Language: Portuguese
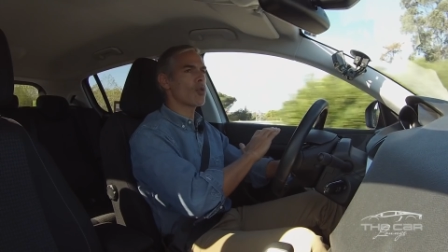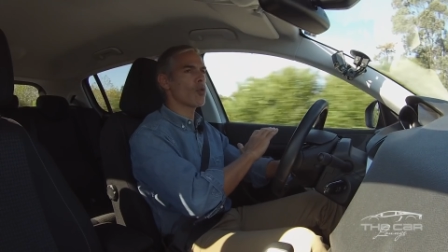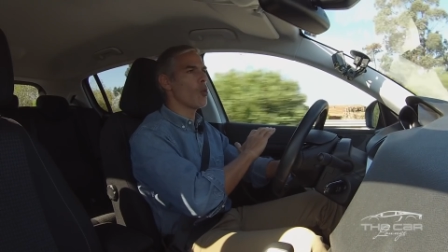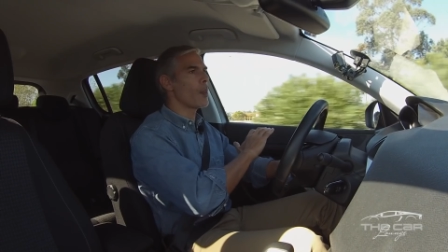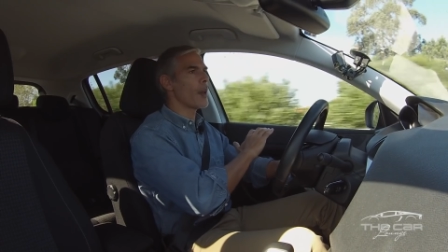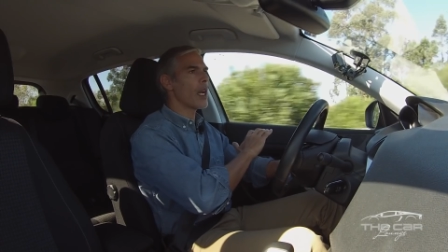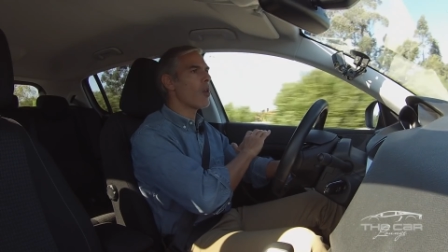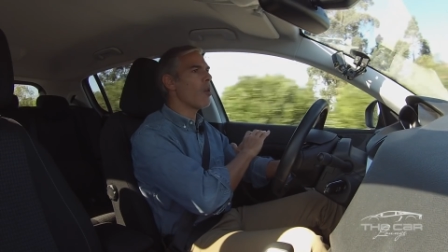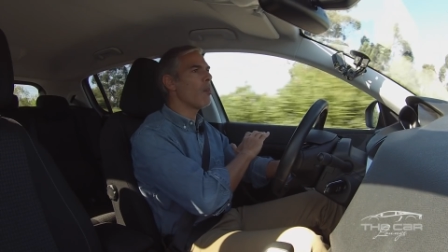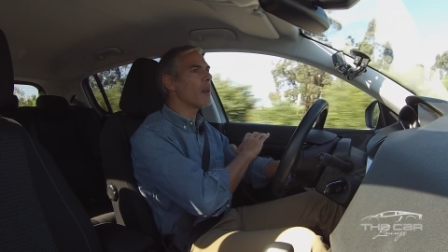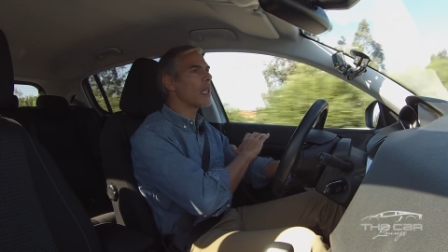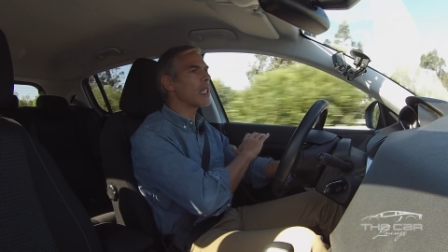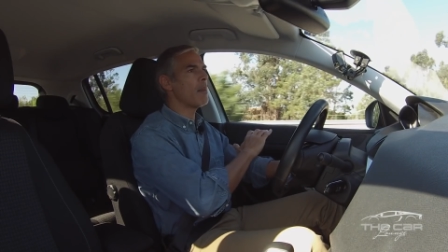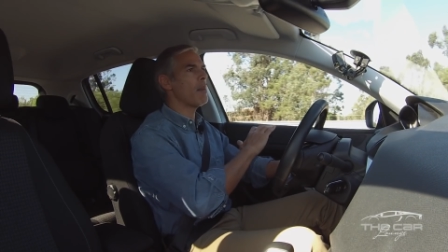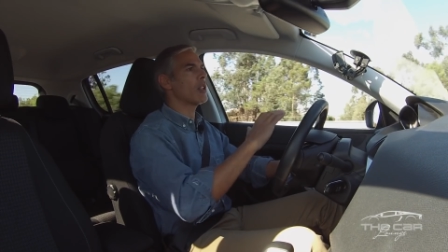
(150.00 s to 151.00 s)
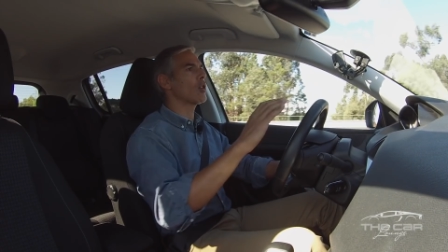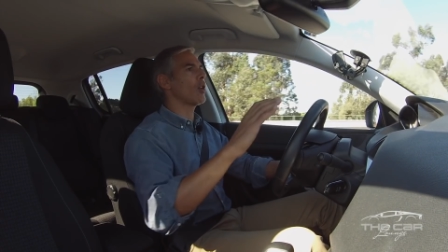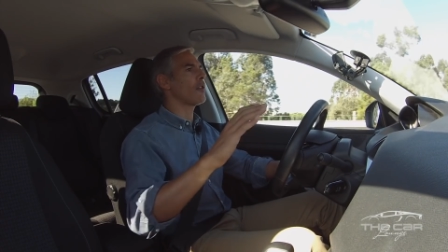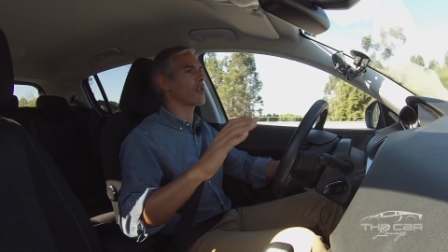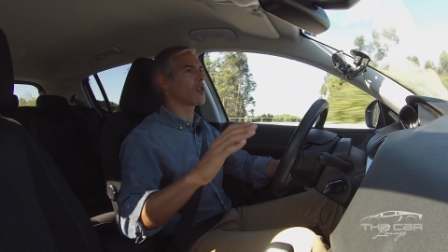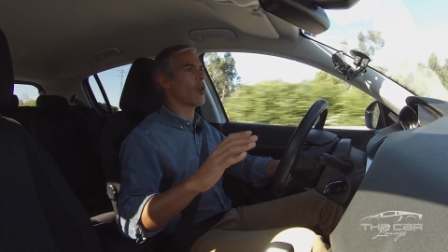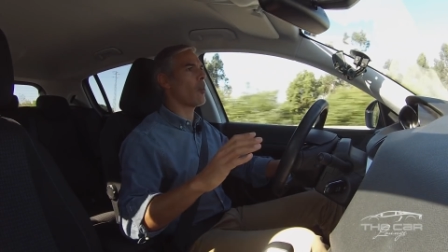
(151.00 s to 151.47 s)
desculpa, é completamente
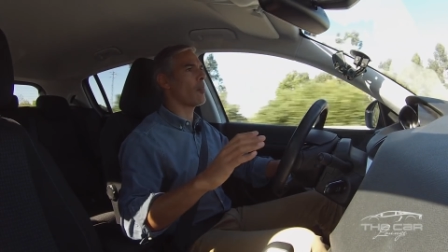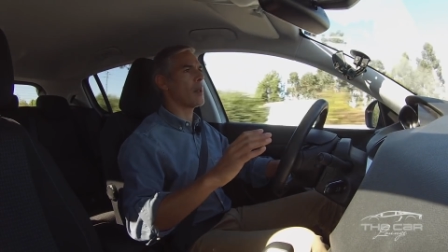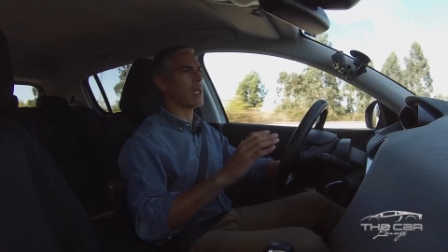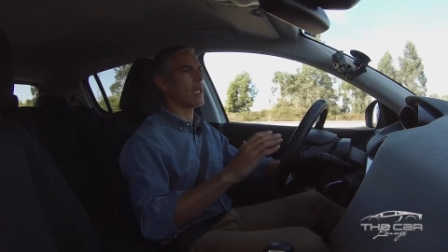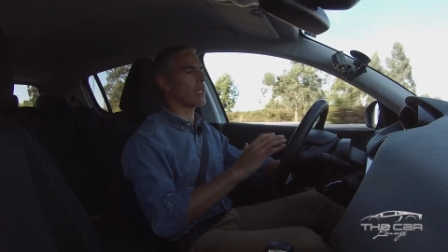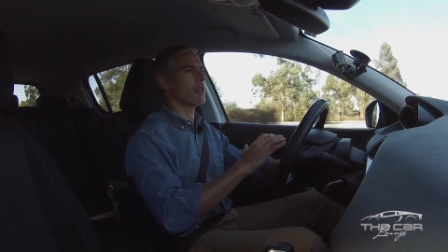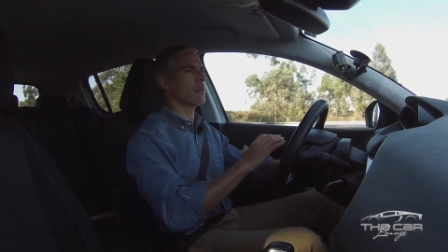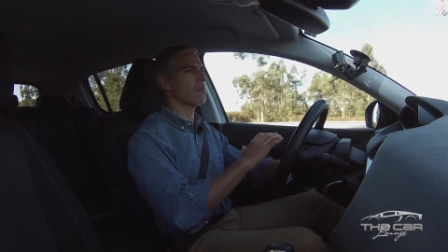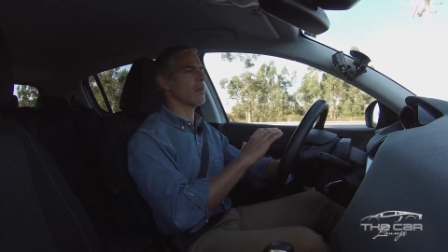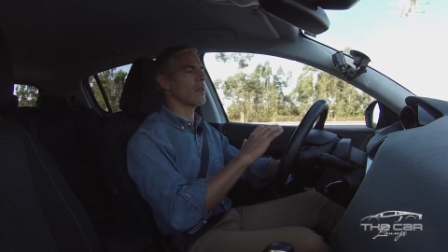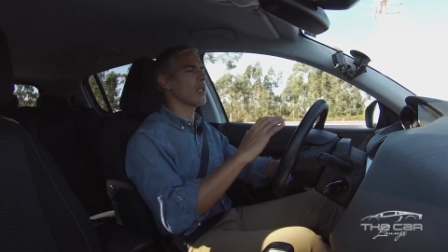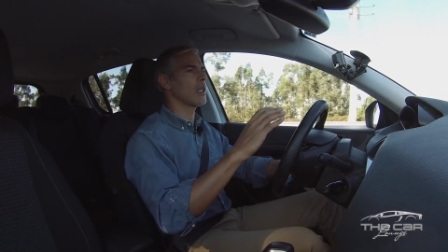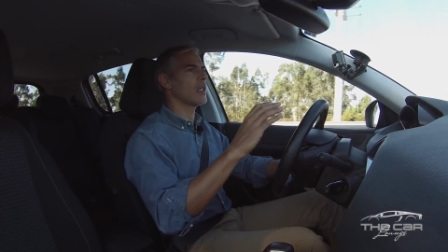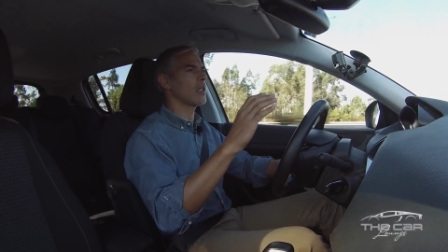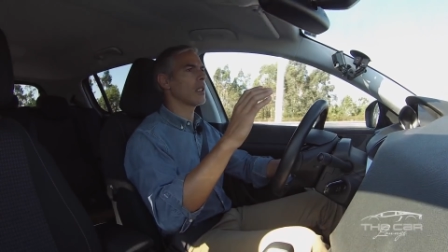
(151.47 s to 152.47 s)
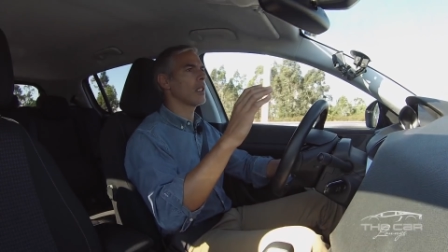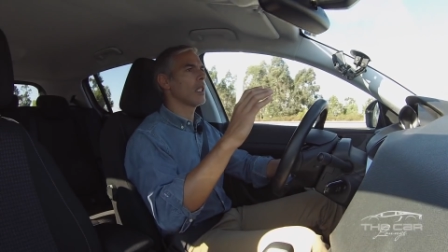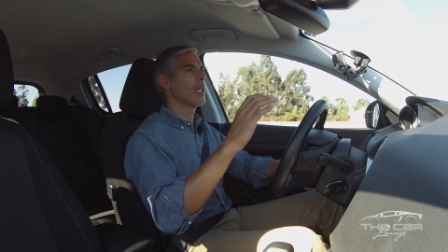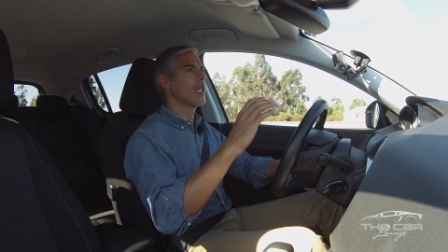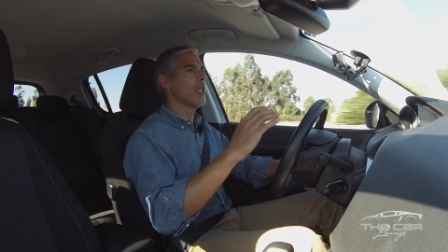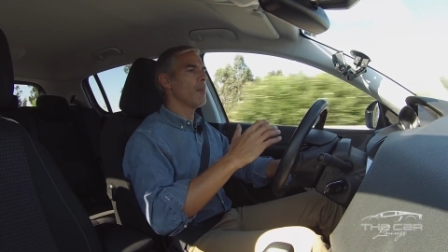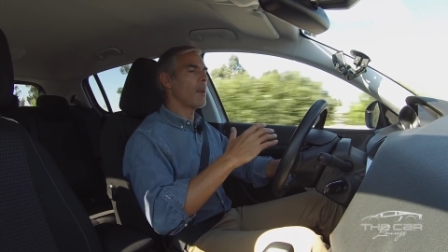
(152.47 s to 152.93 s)
off-topic. Uh,
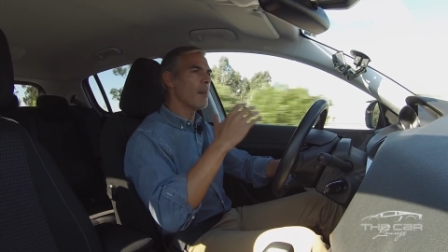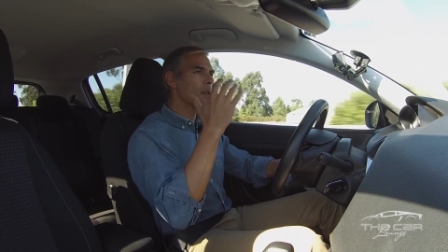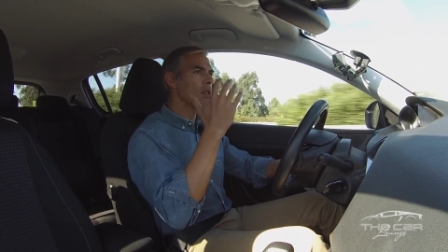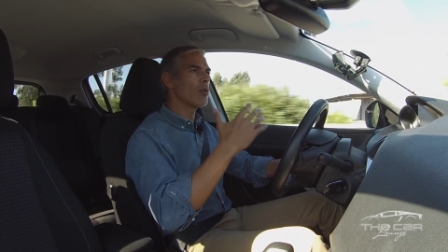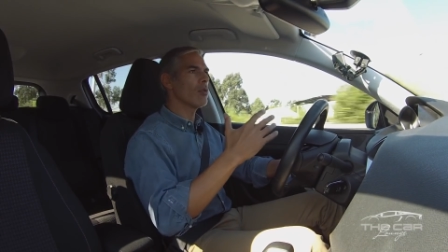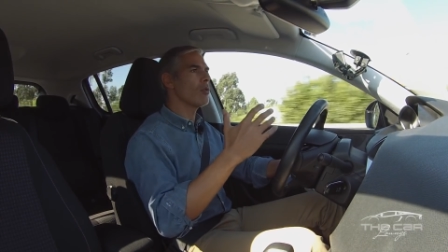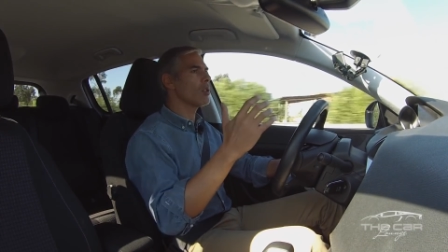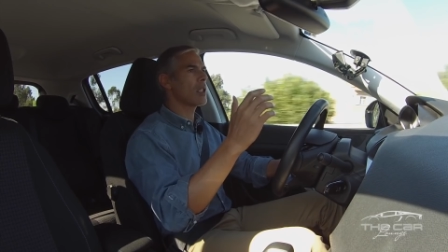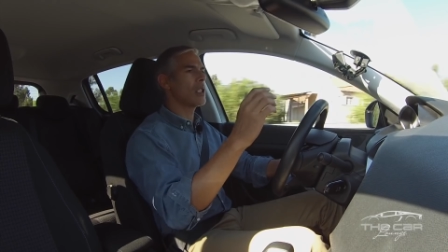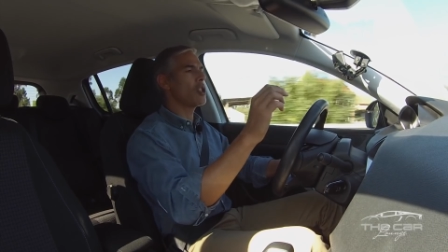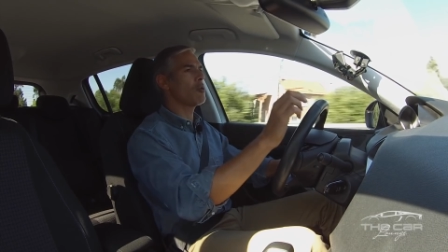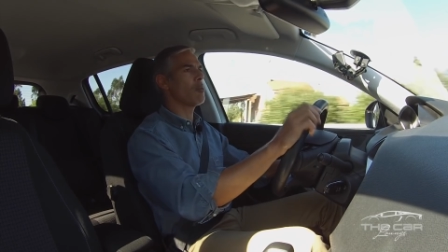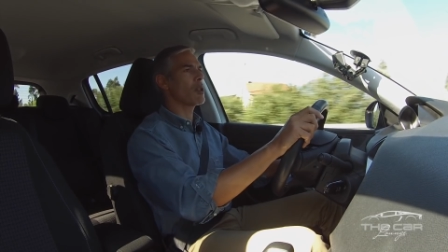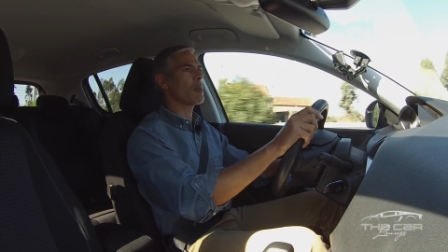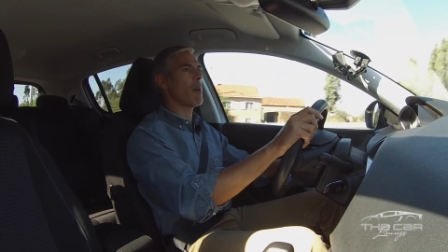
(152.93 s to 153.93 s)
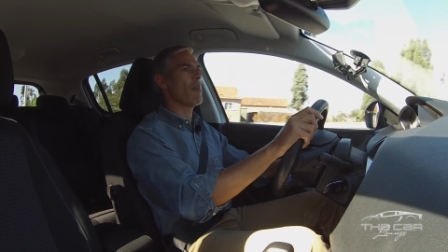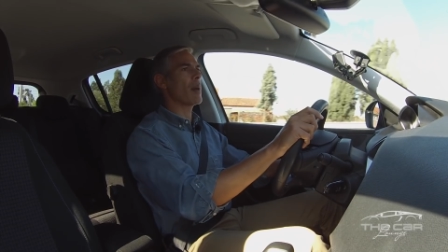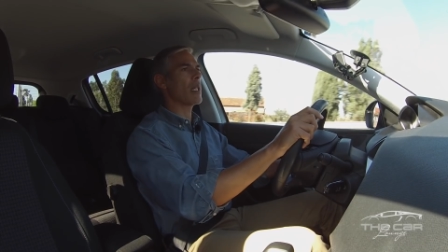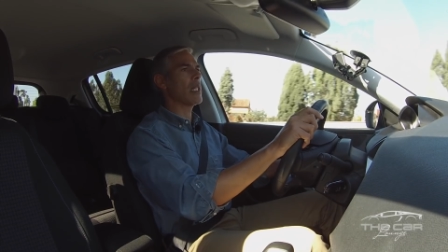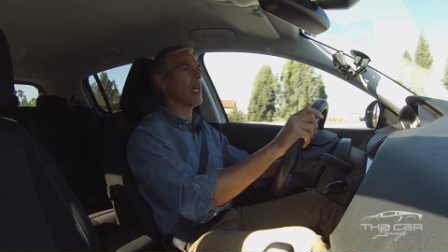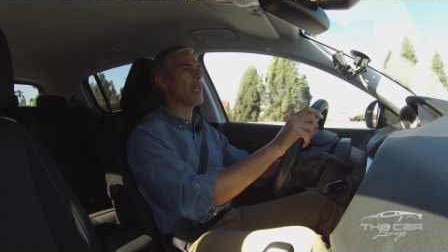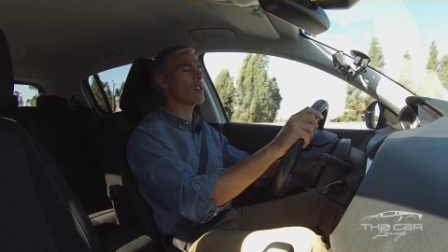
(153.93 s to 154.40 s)
pá, mas eu não resisto mesmo em
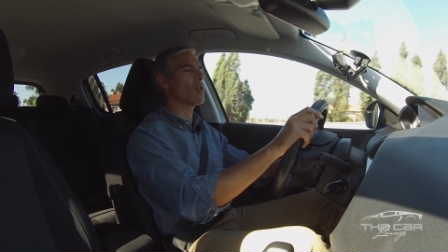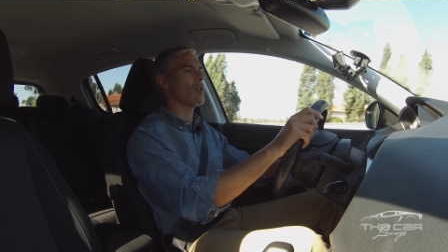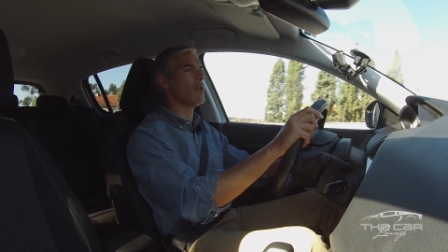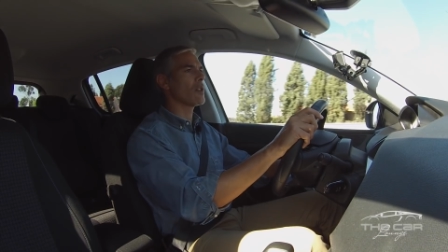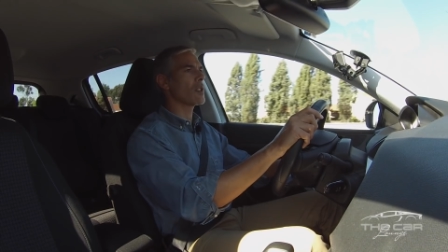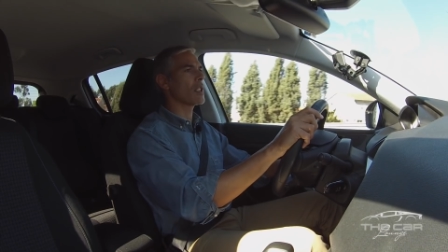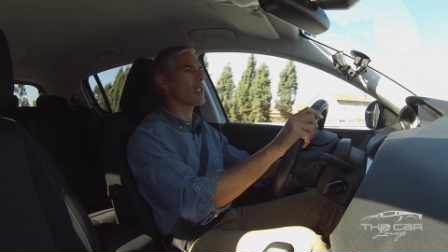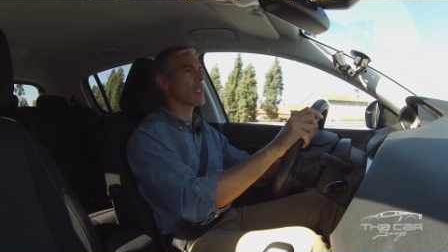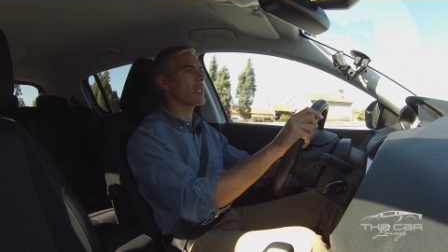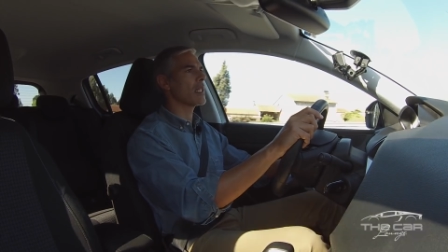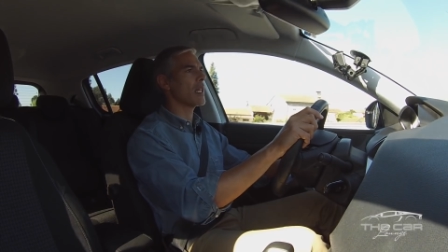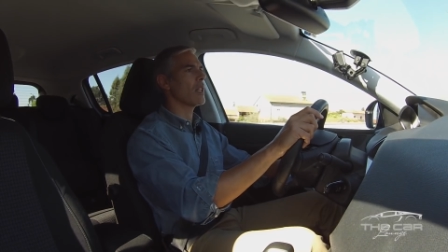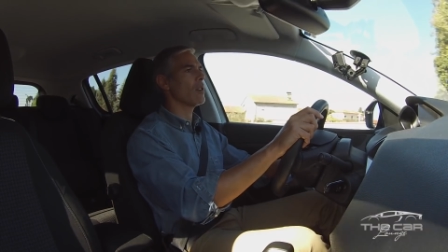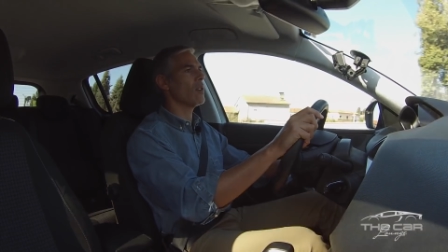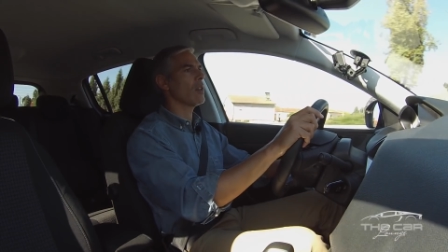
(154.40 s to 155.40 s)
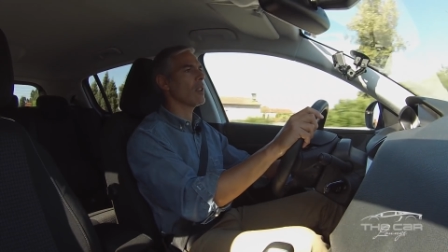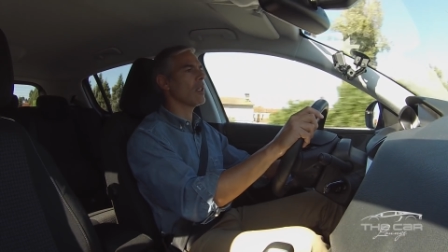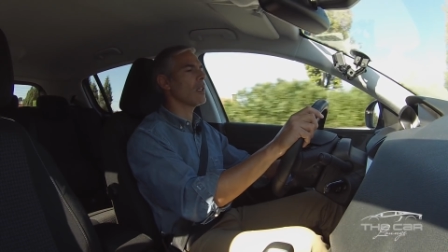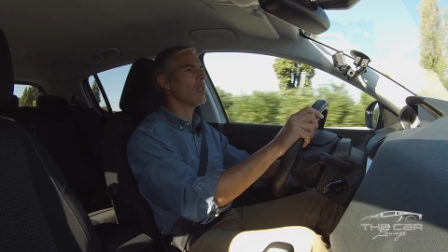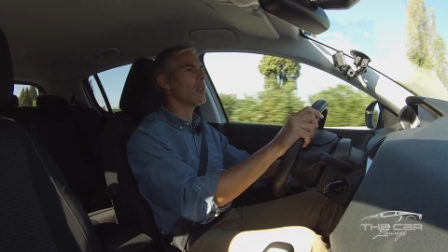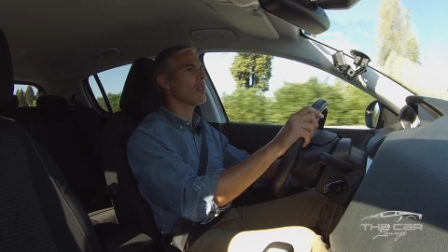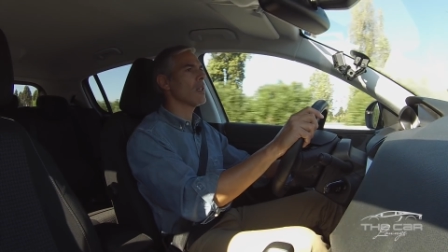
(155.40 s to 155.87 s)
partilhar isto com vocês, a sério.
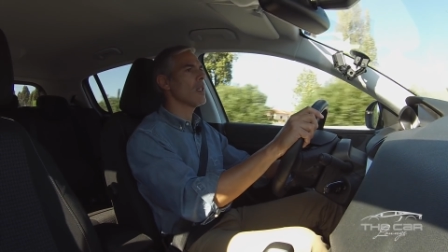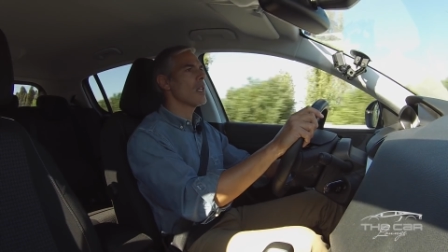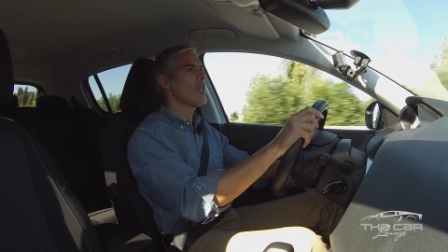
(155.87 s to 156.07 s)
Uh,